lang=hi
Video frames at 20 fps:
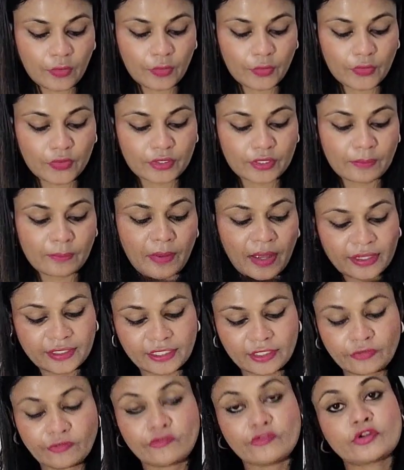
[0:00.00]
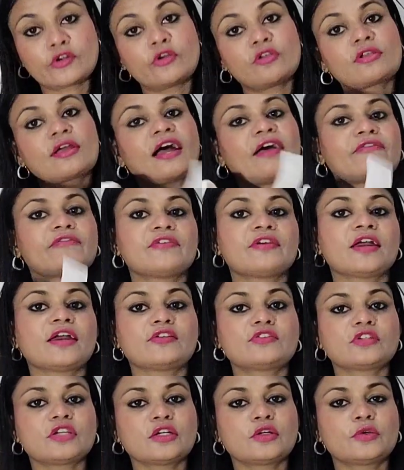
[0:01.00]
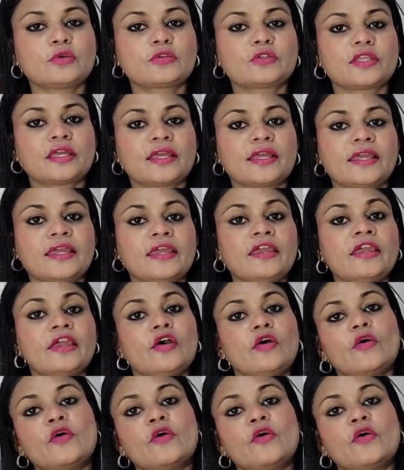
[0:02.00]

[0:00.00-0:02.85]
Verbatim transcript: और बाकी ओवरऑल काफ़ी अच्छा कुर्ता है